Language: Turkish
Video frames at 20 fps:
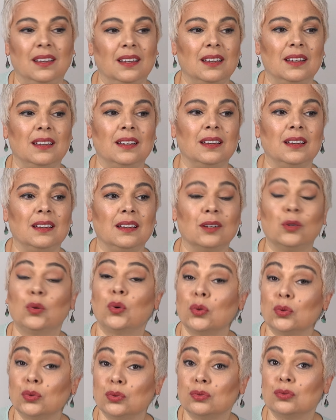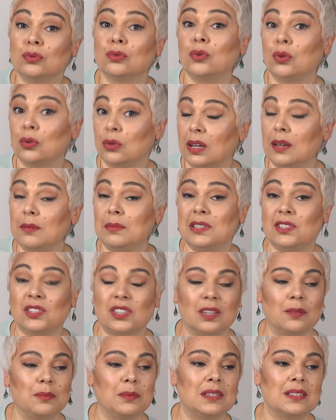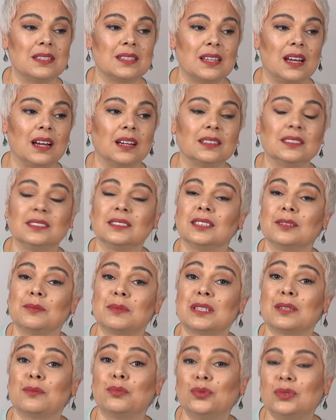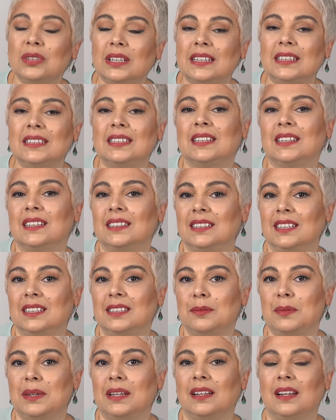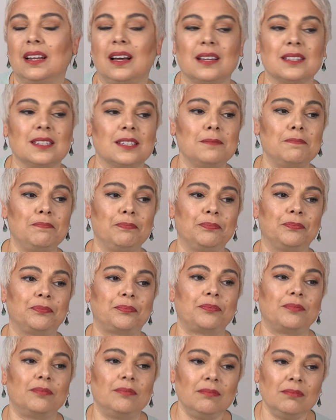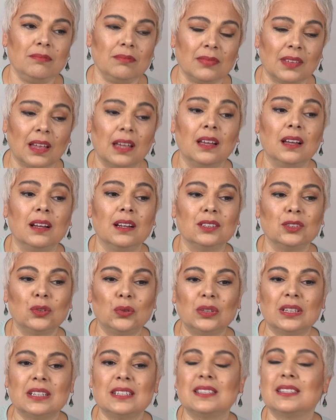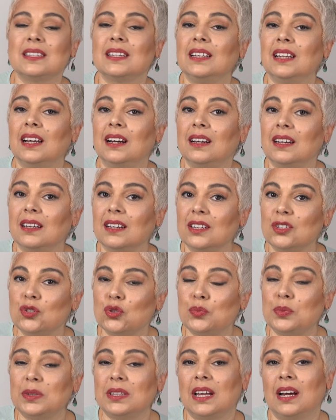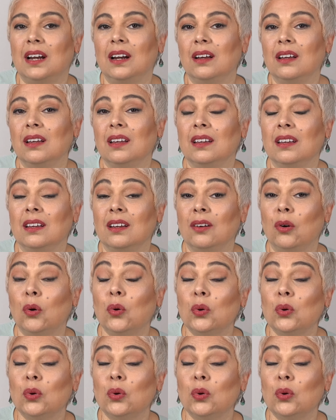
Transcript: e, korun, koruyabilecek miyiz saygınlığımızı bunlara dikkat etmek lazım. Dolayısıyla e, Jüpiter e,